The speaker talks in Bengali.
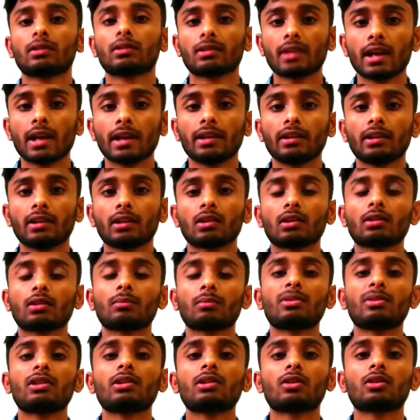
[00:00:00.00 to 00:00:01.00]
সাইডের
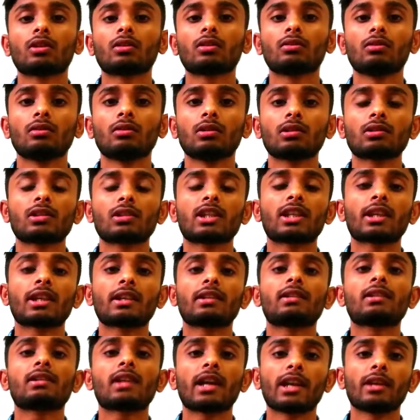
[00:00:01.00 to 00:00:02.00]
ভিজিটরগুলো
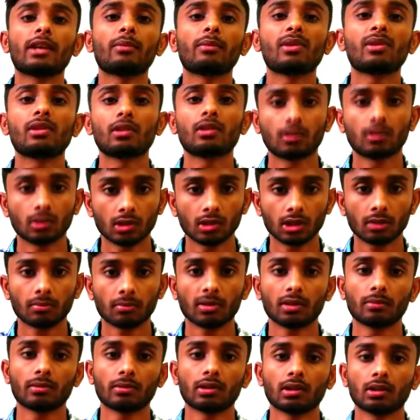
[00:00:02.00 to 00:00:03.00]
সেই সাইডে ভিজিট করতে
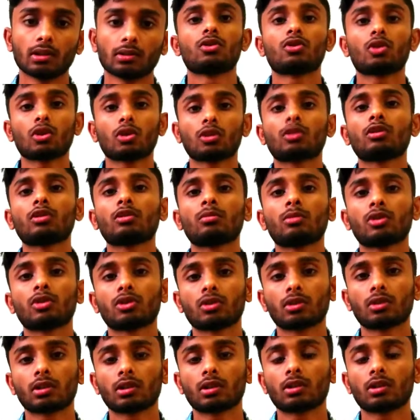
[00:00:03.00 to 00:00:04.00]
পারবে না যতক্ষণ
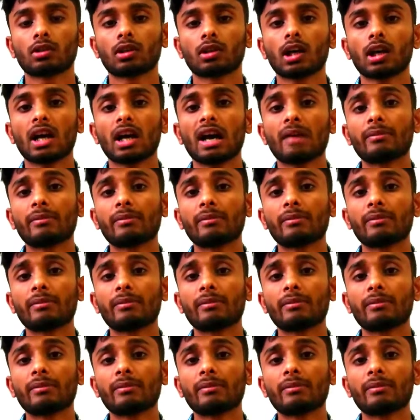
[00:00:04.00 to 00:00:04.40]
পর্যন্ত না